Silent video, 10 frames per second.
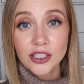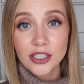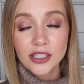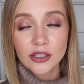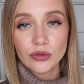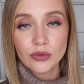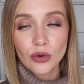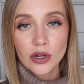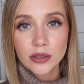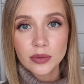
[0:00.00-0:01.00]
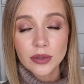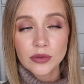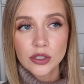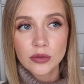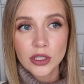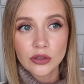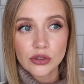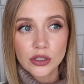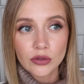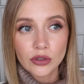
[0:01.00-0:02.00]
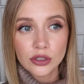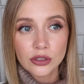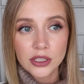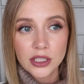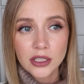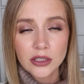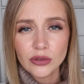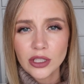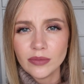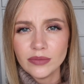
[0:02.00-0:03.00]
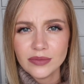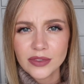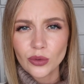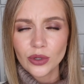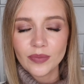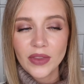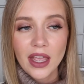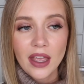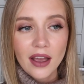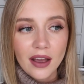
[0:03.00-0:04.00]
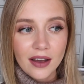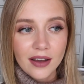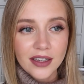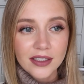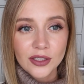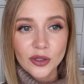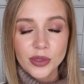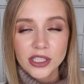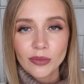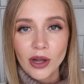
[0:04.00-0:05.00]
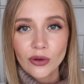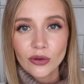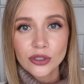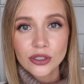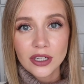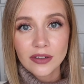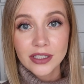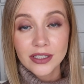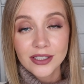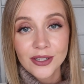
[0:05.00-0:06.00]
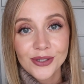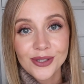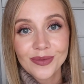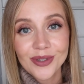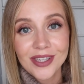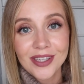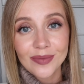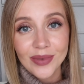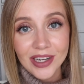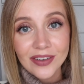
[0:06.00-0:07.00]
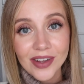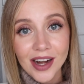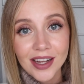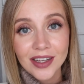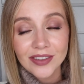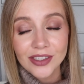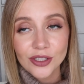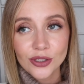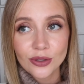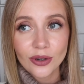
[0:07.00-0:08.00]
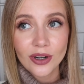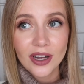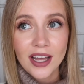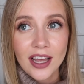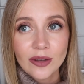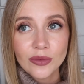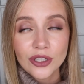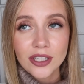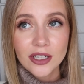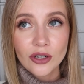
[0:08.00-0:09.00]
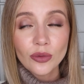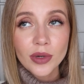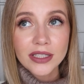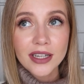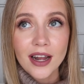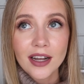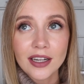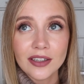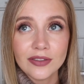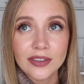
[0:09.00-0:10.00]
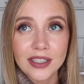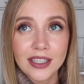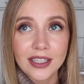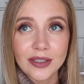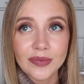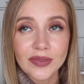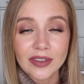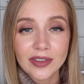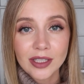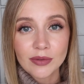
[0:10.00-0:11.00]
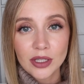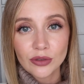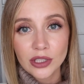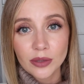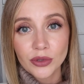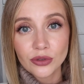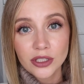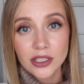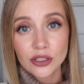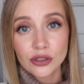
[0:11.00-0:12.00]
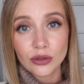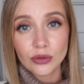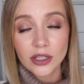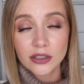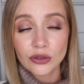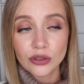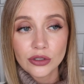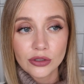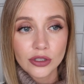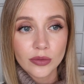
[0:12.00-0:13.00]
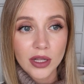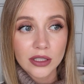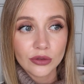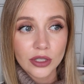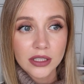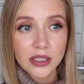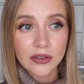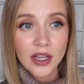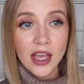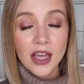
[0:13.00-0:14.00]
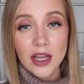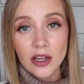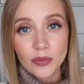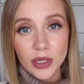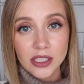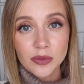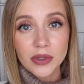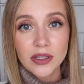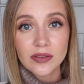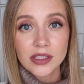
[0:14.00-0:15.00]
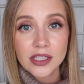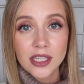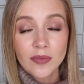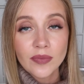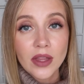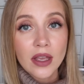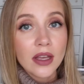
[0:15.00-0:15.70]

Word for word: сейчас еду в город, потому что мне нужно кое-что сделать, ну там такое. А, зато поснимаю кое-что для вас. Я знаю, что многие были в Кракове, что многие любят Краков. И в этом году так получилось, что у нас очень-очень мало туристов, как в принципе и везде.